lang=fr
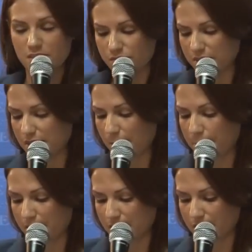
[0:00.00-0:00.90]
qui étaient venus dans
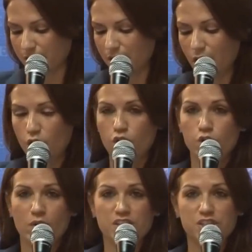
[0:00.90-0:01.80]
le pays. Hein.
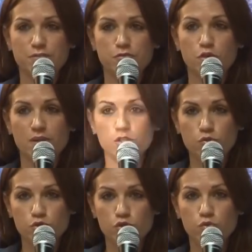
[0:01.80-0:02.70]
Le nouvel chiffre
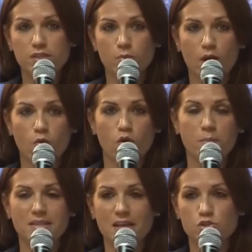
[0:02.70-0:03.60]
2012, nous avons une
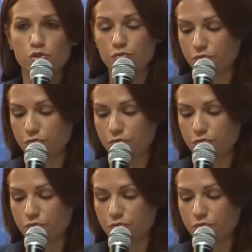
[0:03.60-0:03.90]
augmentation de